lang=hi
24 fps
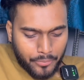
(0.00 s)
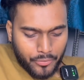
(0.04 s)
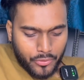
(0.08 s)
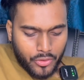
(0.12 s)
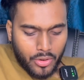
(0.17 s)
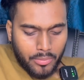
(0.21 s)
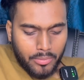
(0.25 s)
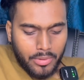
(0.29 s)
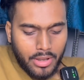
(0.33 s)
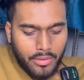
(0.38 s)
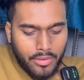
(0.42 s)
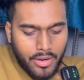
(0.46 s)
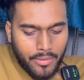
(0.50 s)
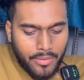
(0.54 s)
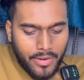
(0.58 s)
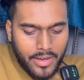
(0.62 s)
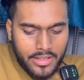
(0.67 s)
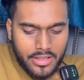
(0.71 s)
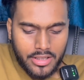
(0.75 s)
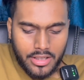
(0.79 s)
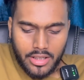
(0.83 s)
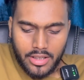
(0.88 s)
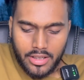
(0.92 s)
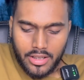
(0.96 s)
तो मेरे भाई
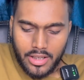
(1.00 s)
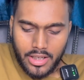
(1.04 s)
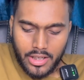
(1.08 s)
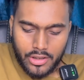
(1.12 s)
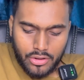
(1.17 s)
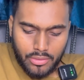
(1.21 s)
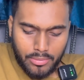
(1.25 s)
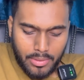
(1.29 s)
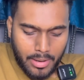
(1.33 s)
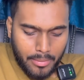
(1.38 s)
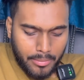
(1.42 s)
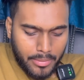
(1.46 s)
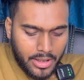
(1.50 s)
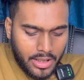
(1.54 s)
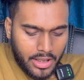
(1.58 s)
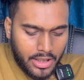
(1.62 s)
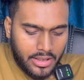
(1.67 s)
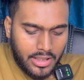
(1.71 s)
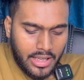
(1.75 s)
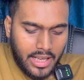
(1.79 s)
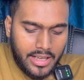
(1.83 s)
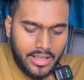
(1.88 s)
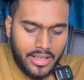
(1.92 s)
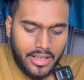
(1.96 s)
फर्स्ट इनिंग का एक सौ बावन है
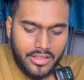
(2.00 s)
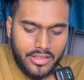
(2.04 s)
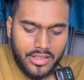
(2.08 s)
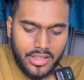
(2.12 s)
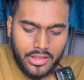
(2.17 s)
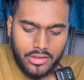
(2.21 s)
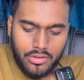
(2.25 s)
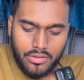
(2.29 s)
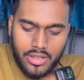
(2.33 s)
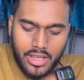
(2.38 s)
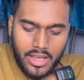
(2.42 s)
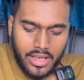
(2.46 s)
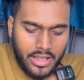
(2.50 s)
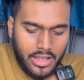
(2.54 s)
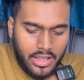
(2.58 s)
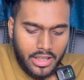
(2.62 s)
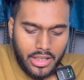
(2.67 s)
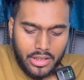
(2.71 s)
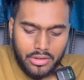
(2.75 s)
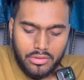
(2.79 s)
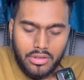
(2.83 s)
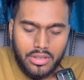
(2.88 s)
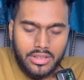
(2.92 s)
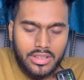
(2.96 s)
टारगेट चेस हो जाएगा
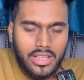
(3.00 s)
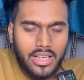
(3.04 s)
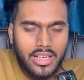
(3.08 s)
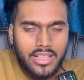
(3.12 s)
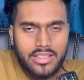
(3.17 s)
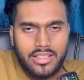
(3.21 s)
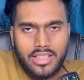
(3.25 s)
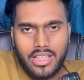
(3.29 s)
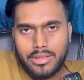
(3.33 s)
एक सौ अड़तालीस